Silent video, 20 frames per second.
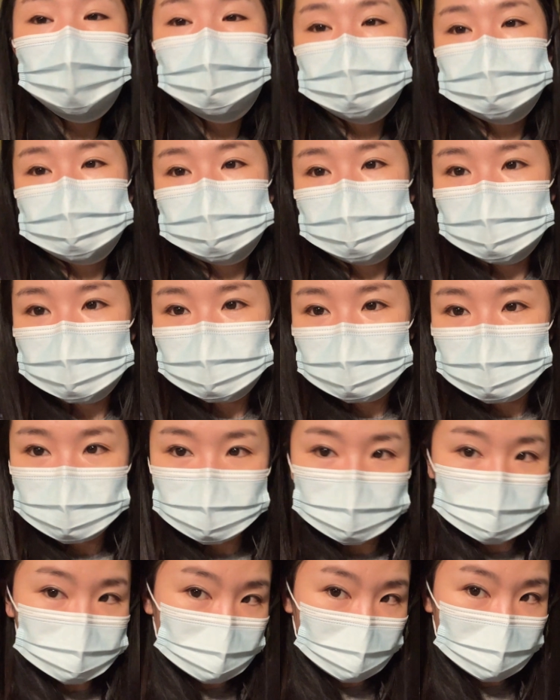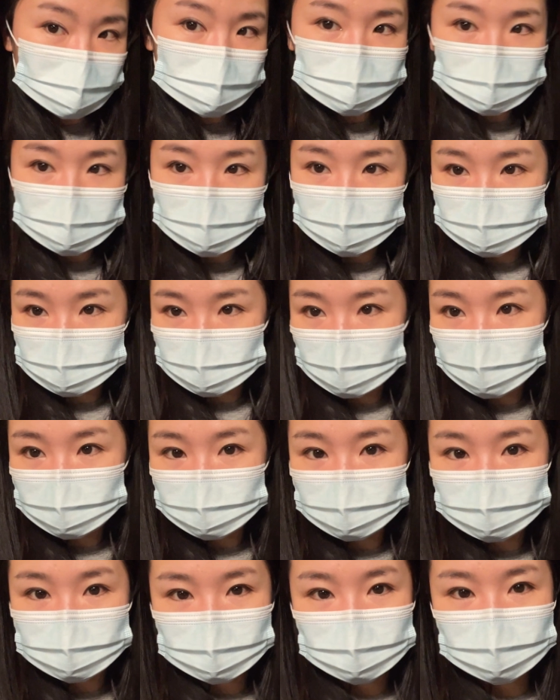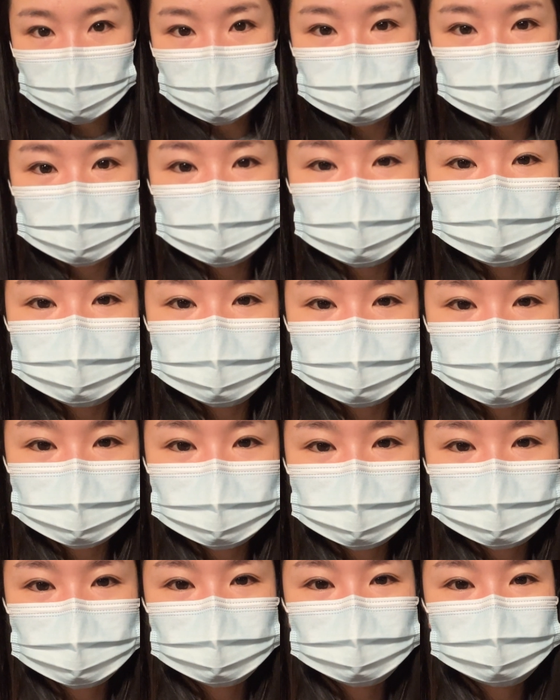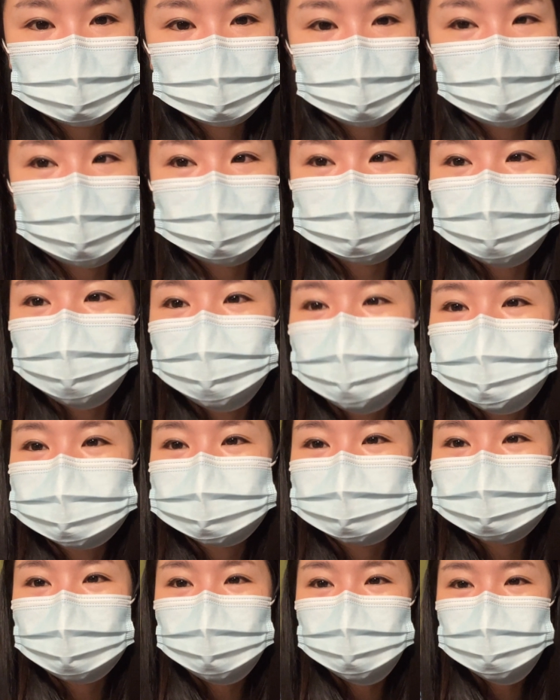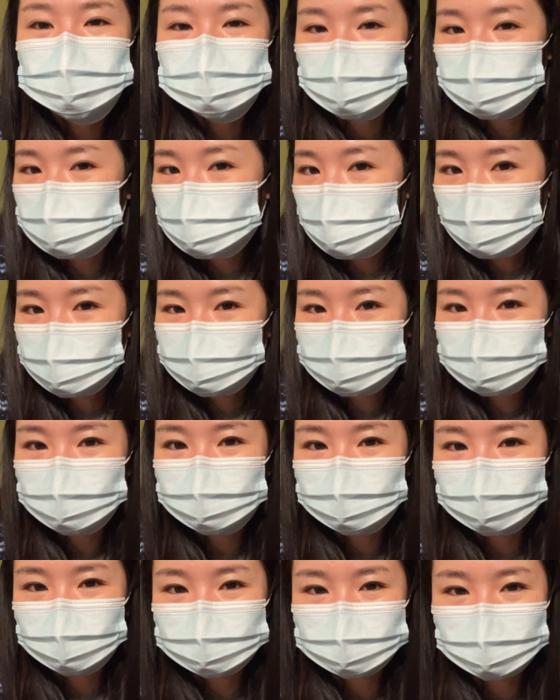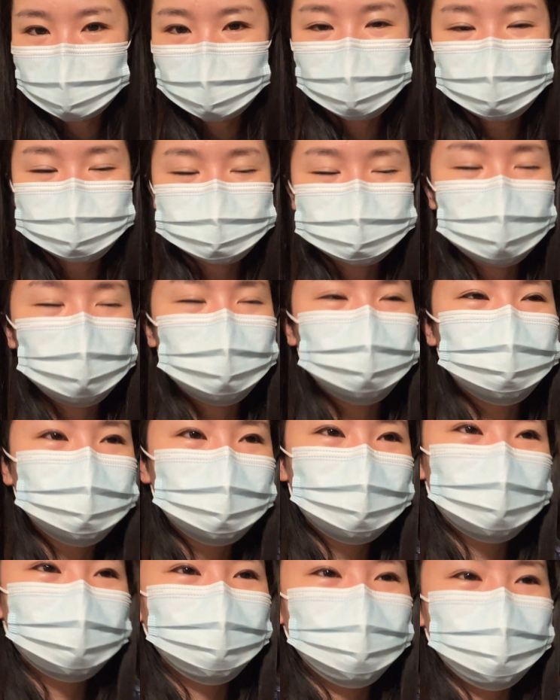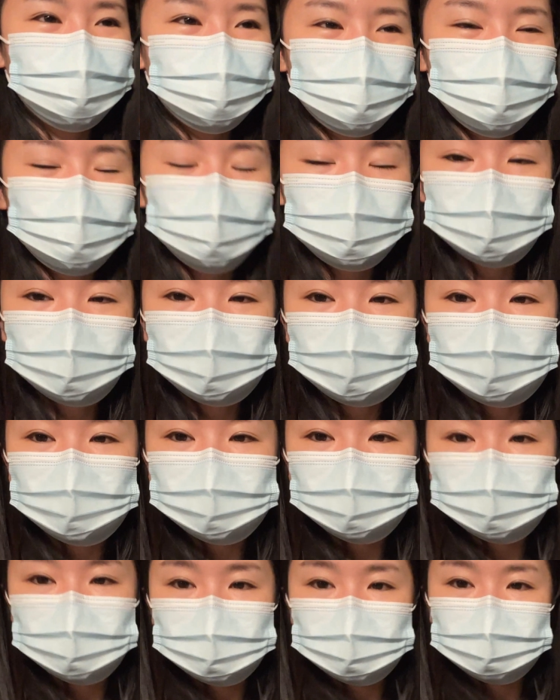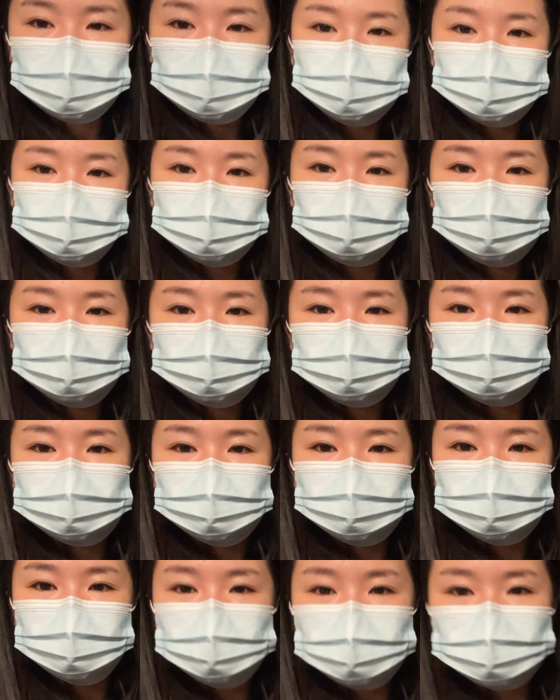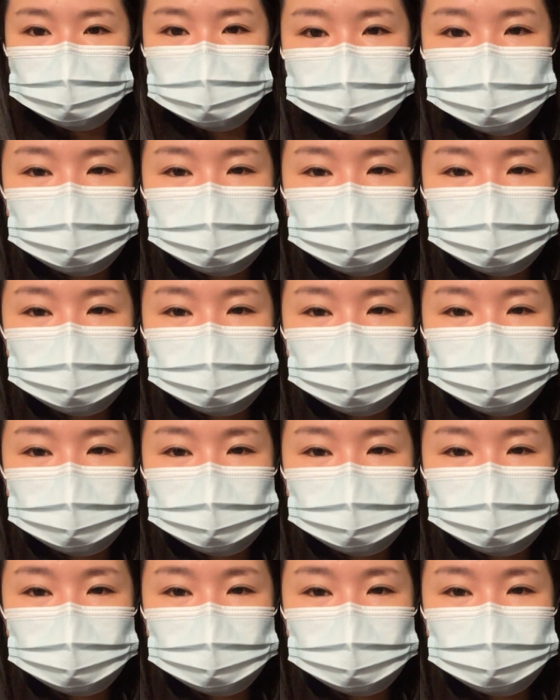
所以呢，戴着口罩跟你们聊天也是不想要让鼻水外露给你们看到。然后我现在呢，就是